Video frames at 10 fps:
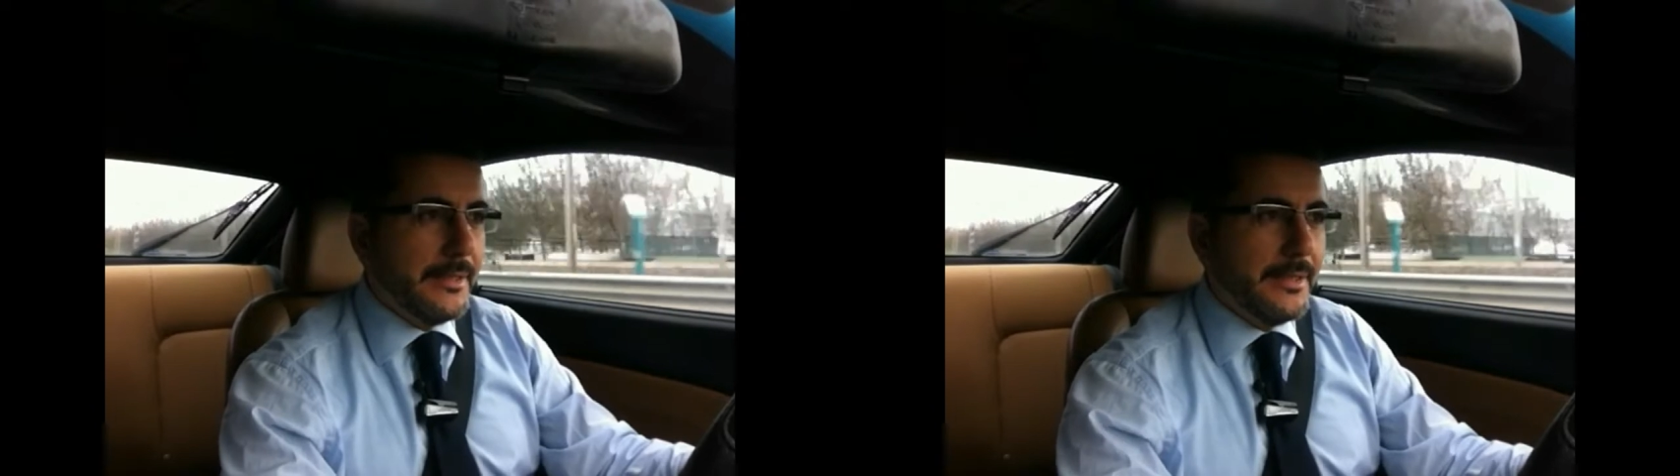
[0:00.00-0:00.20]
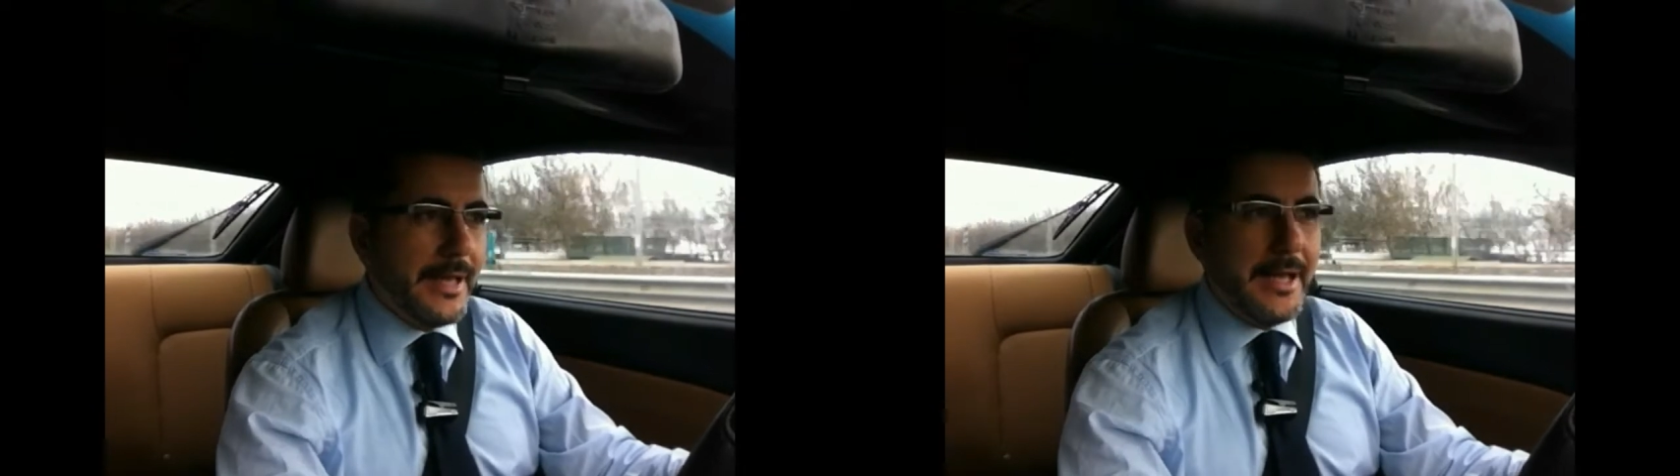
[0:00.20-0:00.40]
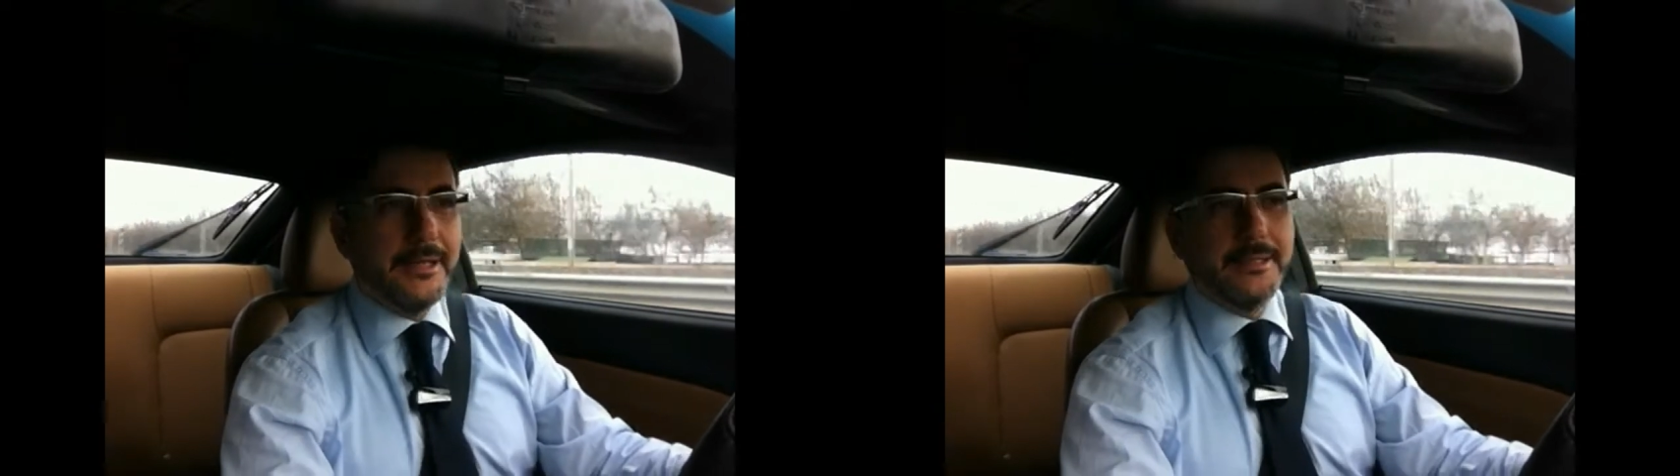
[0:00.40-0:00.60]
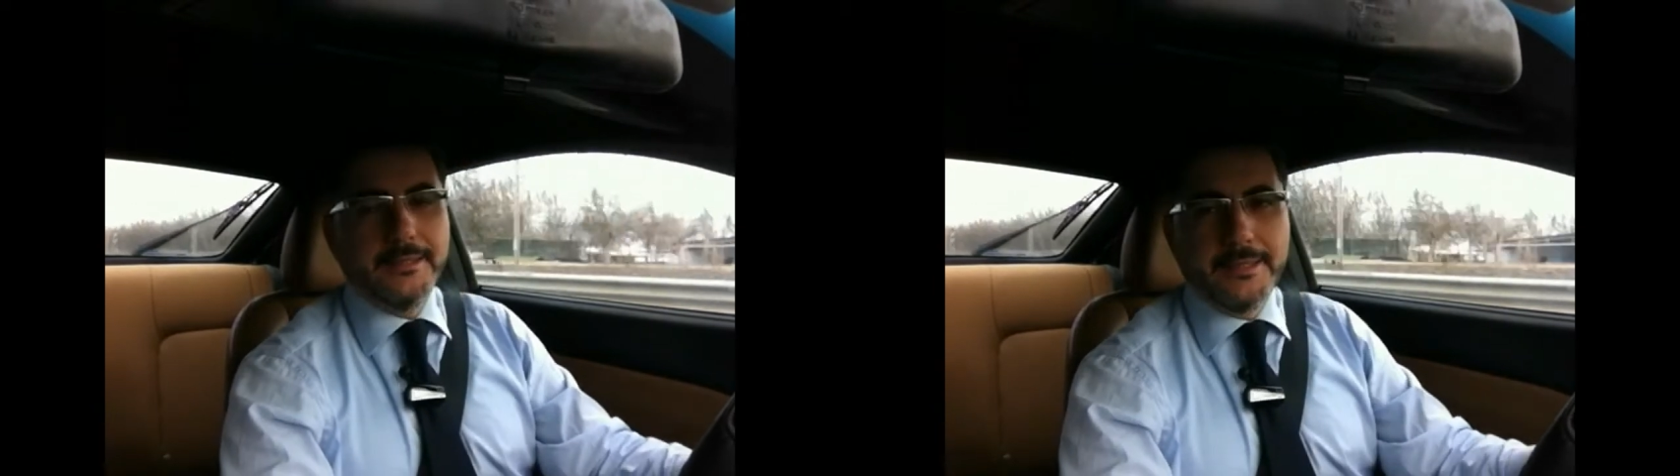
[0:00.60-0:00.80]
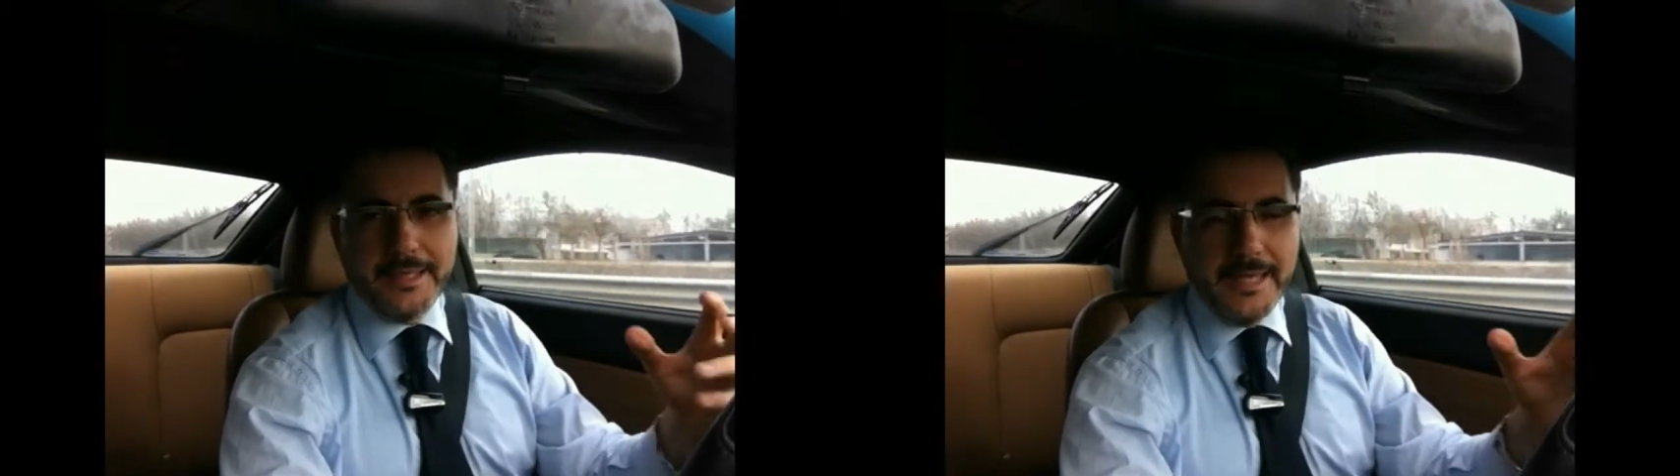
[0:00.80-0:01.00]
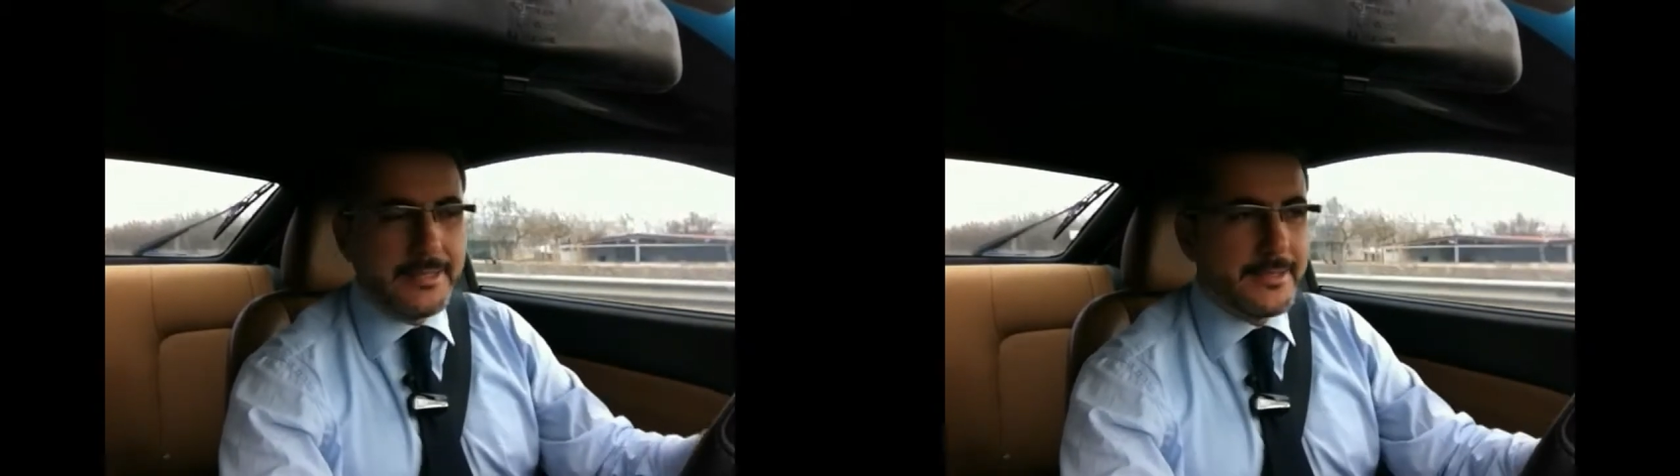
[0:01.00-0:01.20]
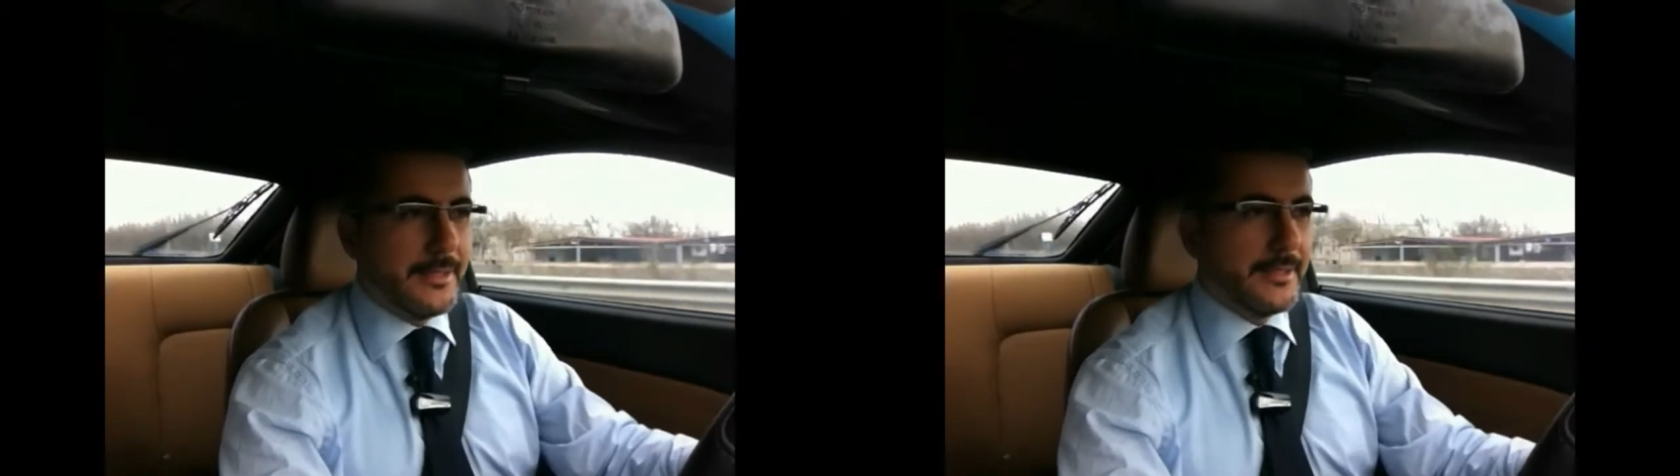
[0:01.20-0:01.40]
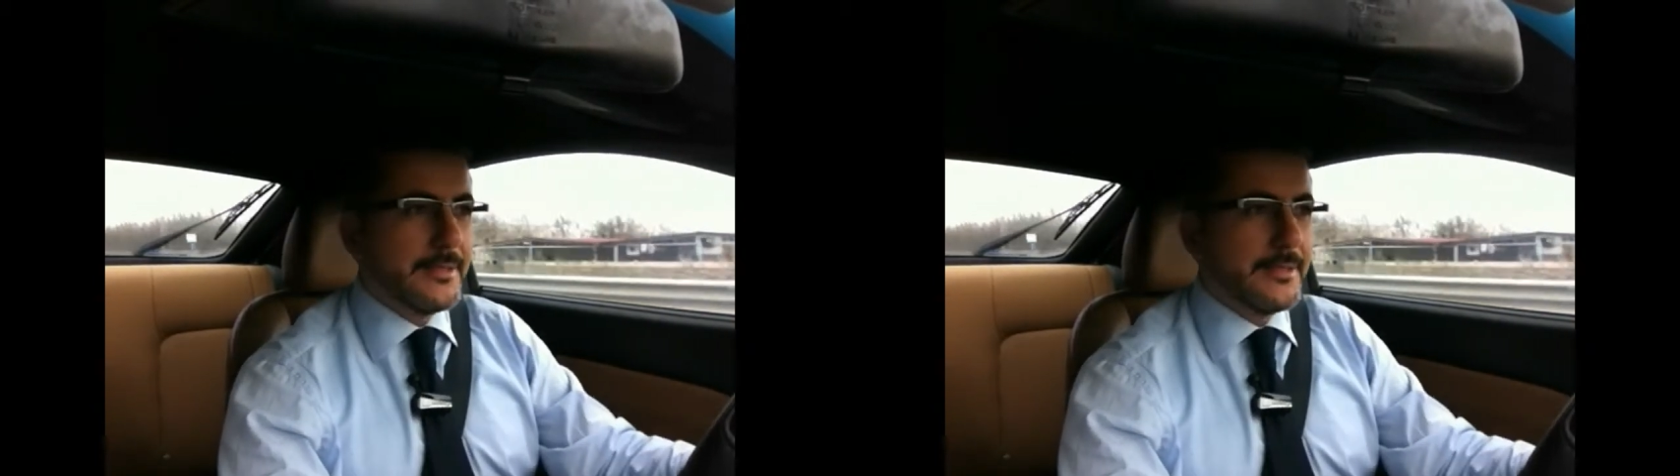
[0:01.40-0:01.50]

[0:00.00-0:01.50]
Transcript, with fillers: La ragazza